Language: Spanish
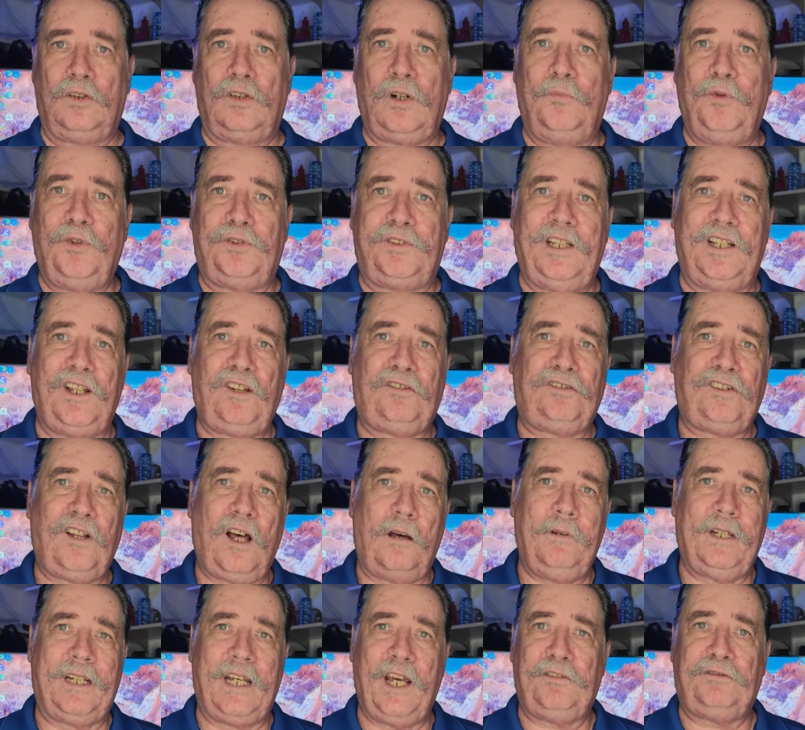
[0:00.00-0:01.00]
Como ustedes
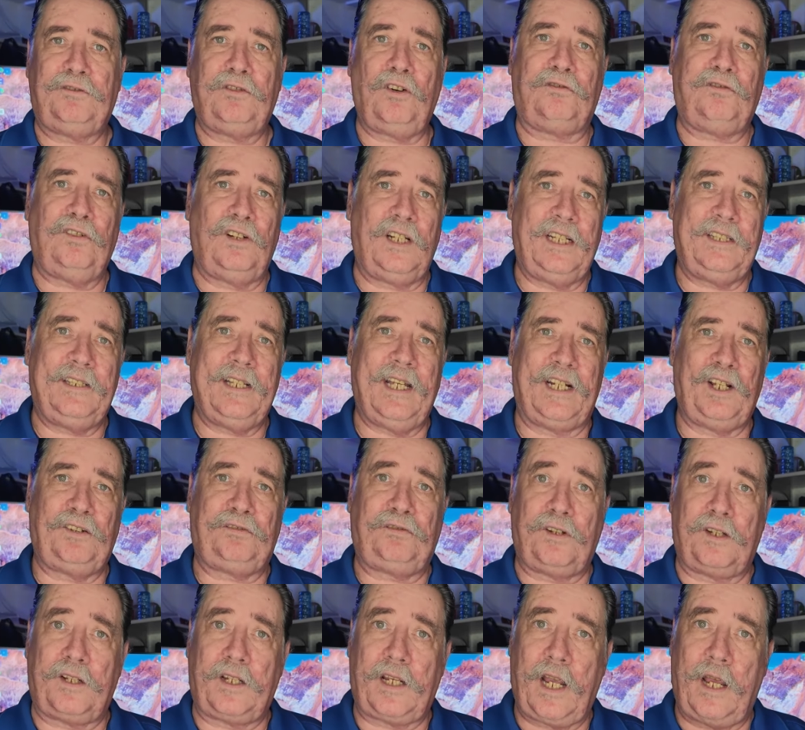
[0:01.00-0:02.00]
saben, estos
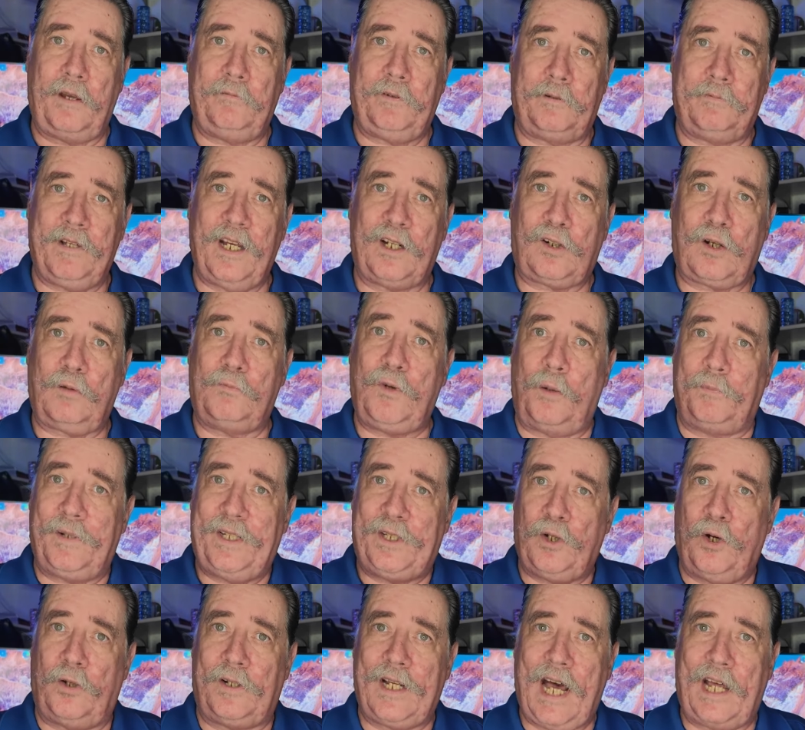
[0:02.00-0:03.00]
líderes que viven como
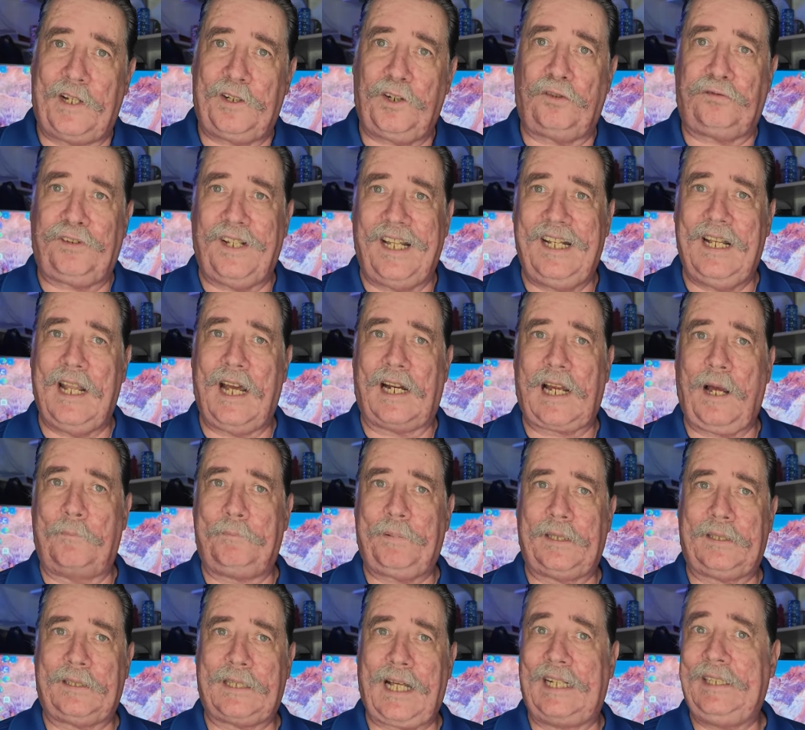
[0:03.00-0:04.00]
millonarios en la
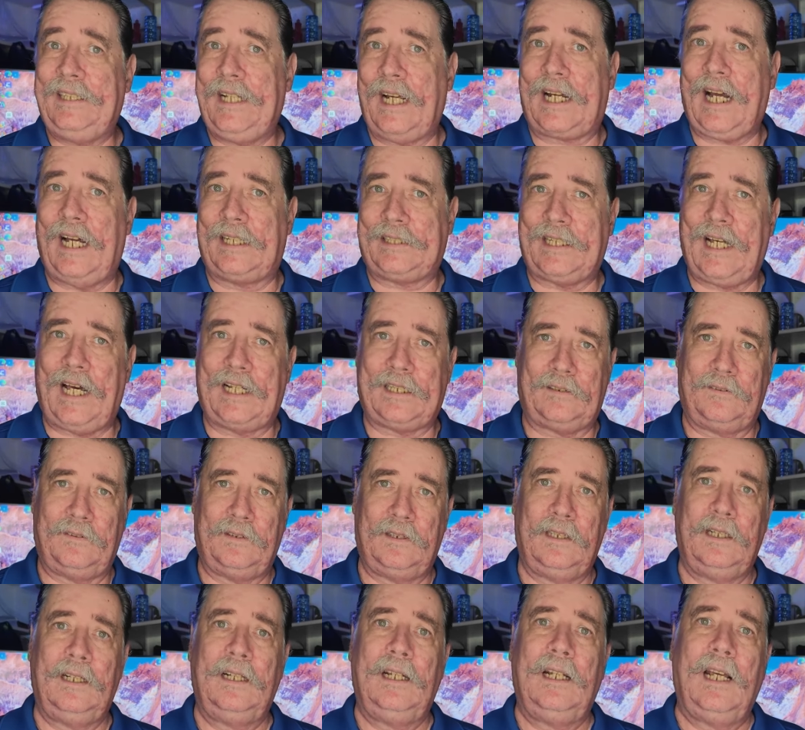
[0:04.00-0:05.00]
capital de Qatar
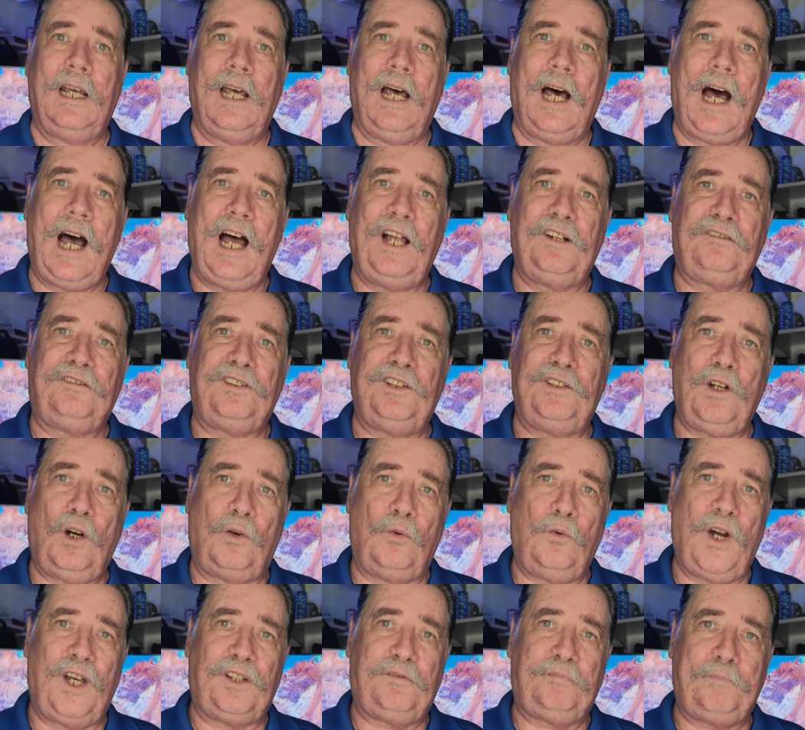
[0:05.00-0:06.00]
han
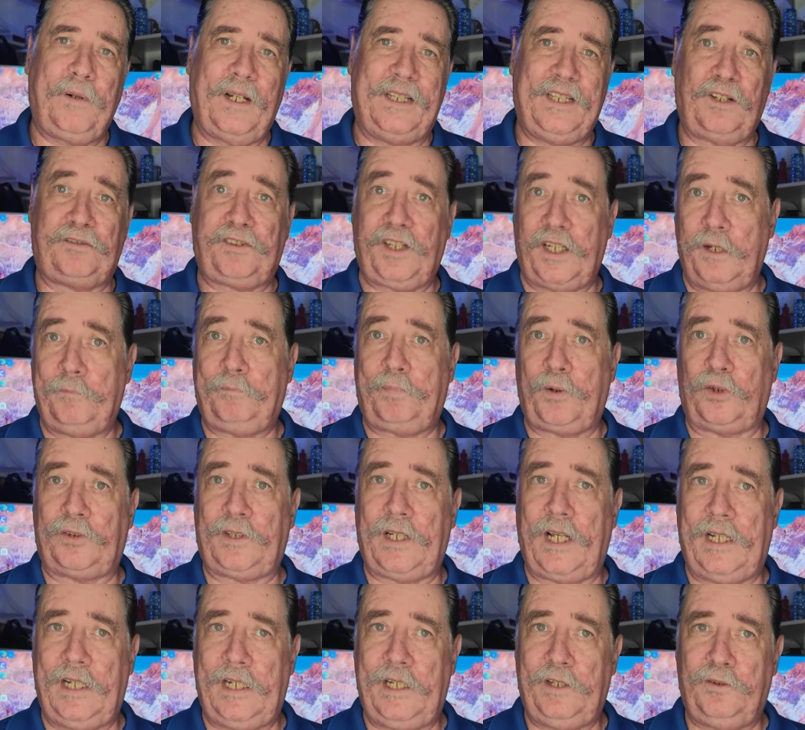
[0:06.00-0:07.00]
sido huéspedes y
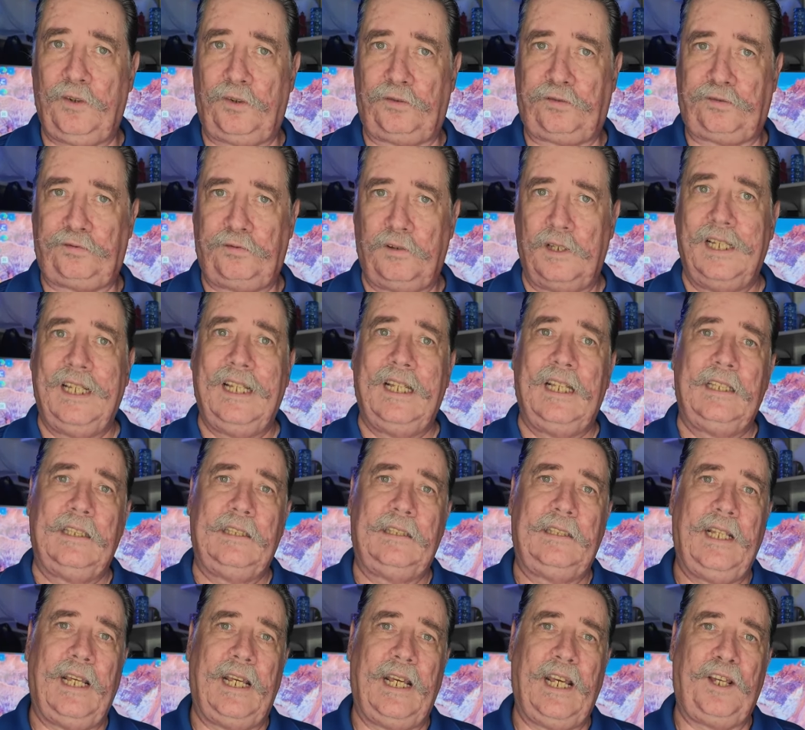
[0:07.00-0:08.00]
protegidos
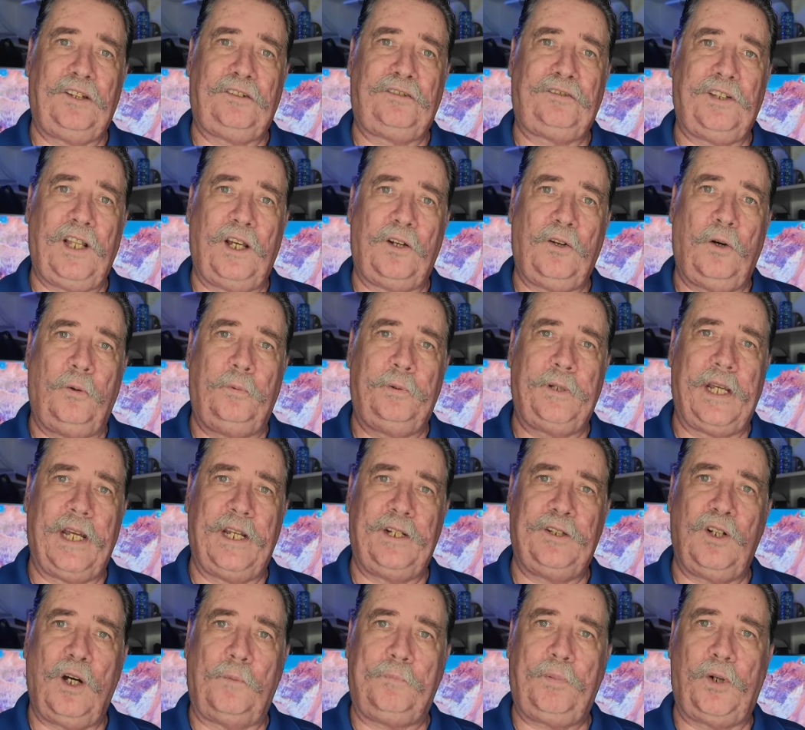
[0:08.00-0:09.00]
de ese
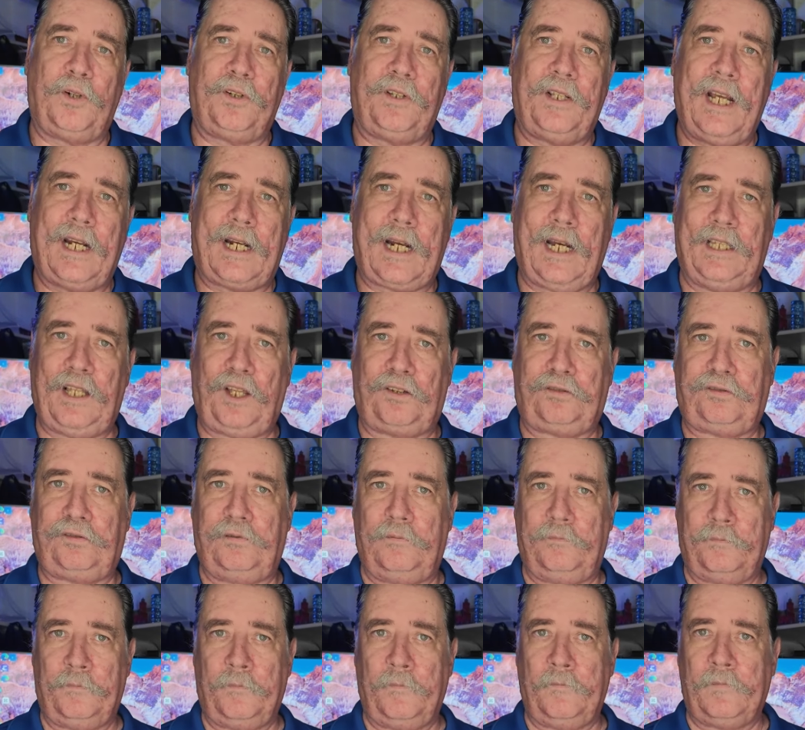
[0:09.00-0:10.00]
gobierno por
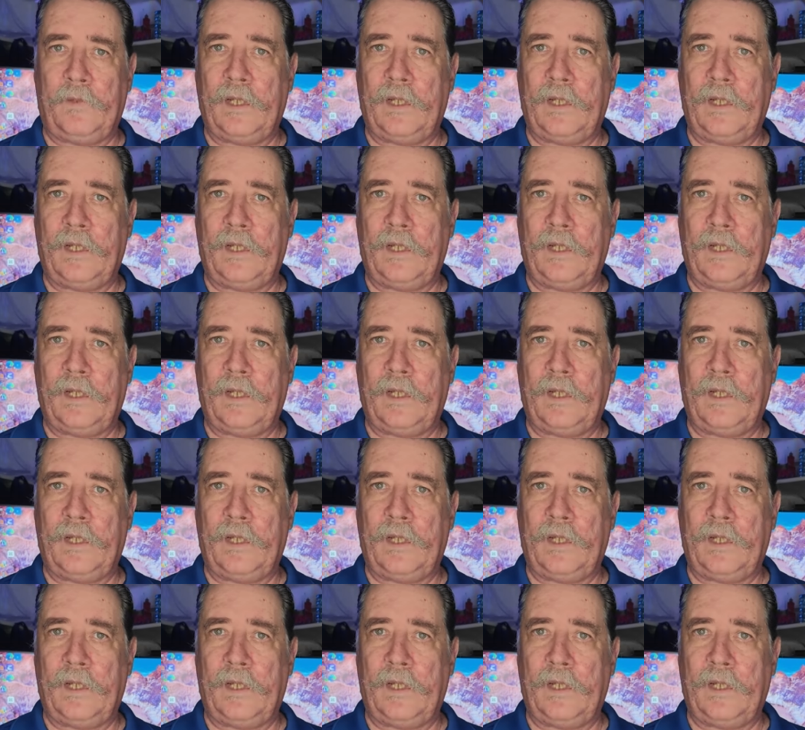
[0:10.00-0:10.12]
décadas.